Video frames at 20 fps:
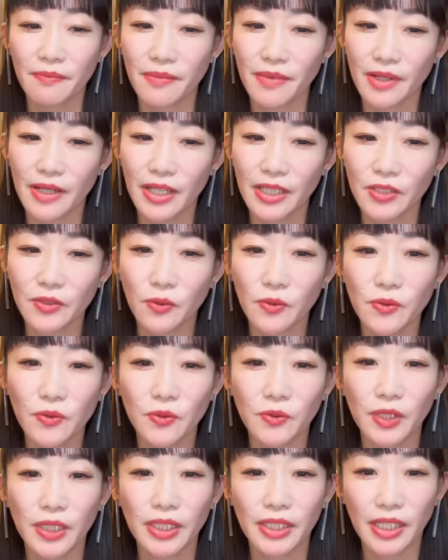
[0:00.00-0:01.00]
あ象徴
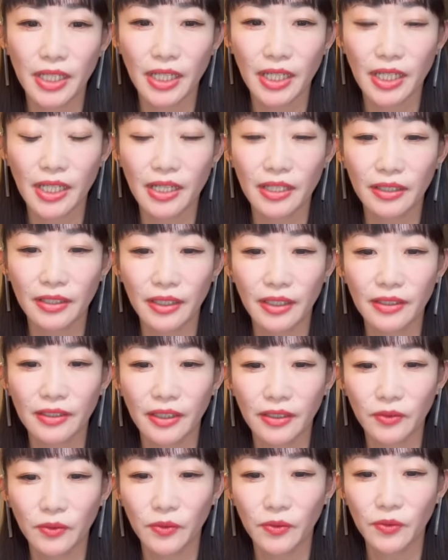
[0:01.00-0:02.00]
的な案件
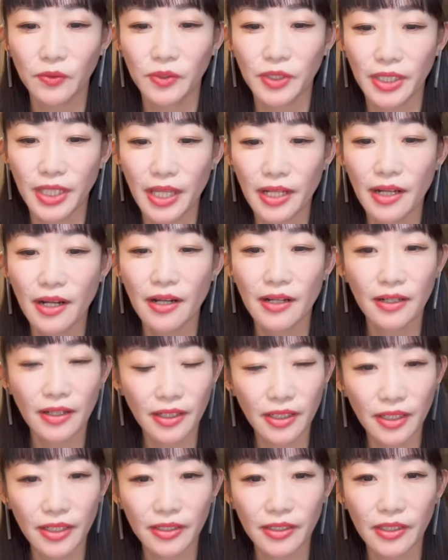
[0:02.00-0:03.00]
だというふうにね、考え
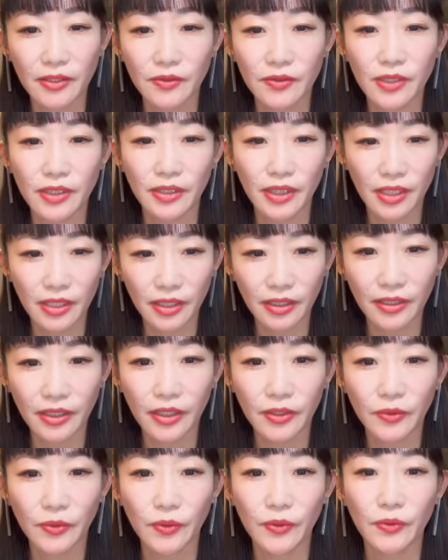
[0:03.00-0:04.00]
られてるんじゃないか
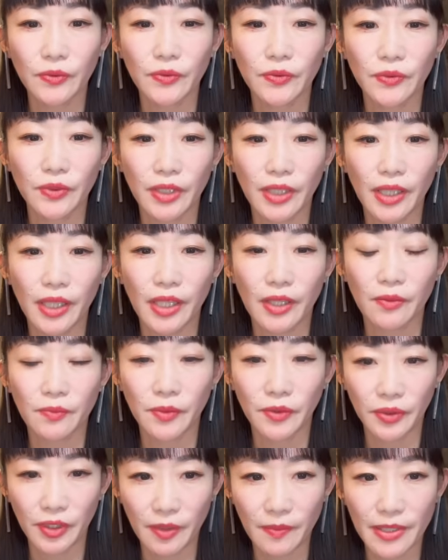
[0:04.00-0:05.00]
なというふうに、え
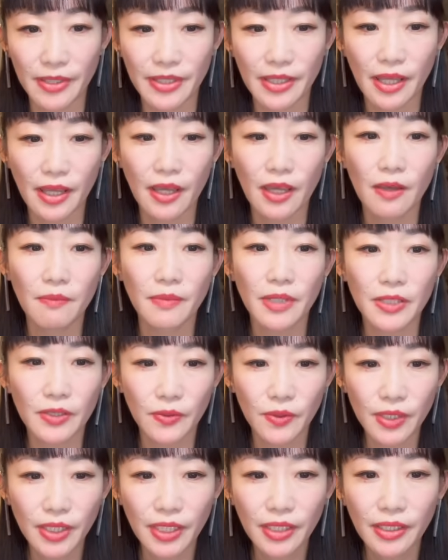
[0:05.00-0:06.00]
思っています。まあ、そ
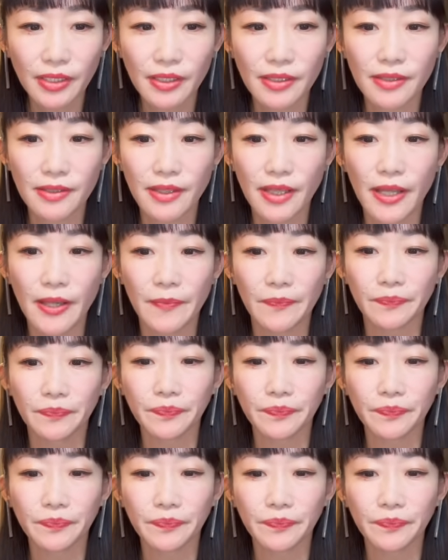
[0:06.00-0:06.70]
れだけですね、